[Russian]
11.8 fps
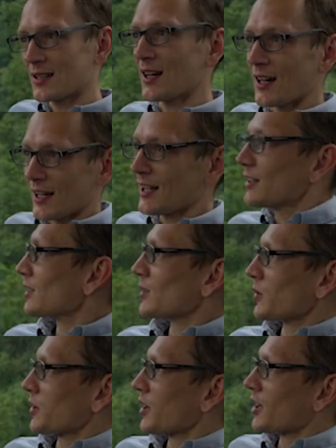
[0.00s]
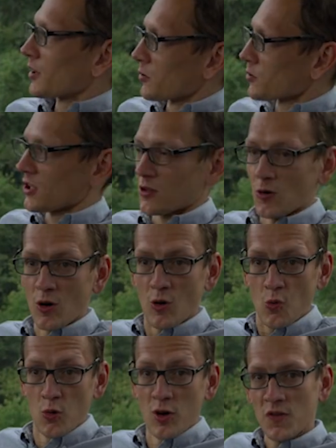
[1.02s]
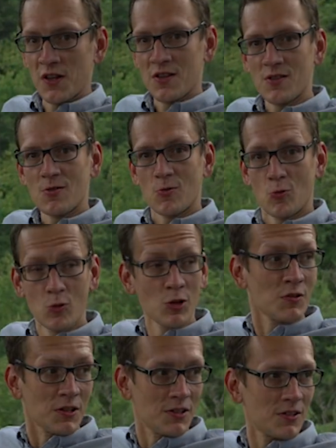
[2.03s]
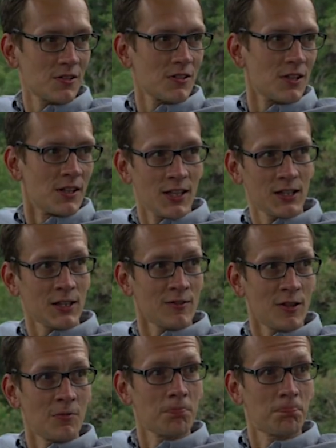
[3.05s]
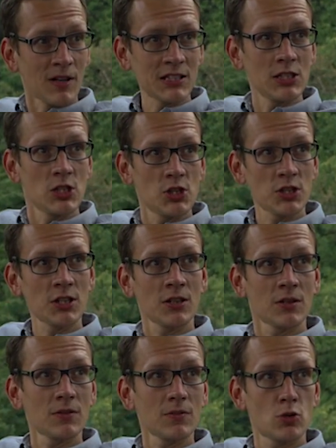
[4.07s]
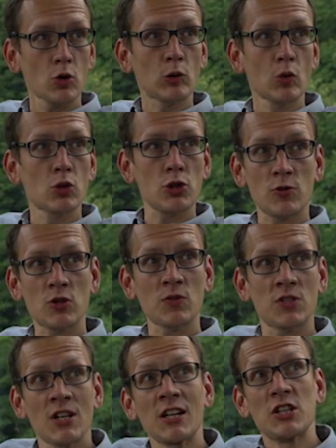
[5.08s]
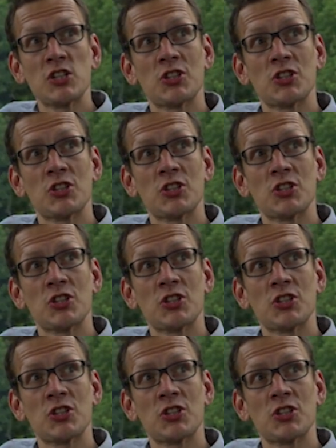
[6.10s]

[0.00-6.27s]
Да, это логика, но зато уровень, уровень, это вам практически чуть лучше, чем в Швейцарии.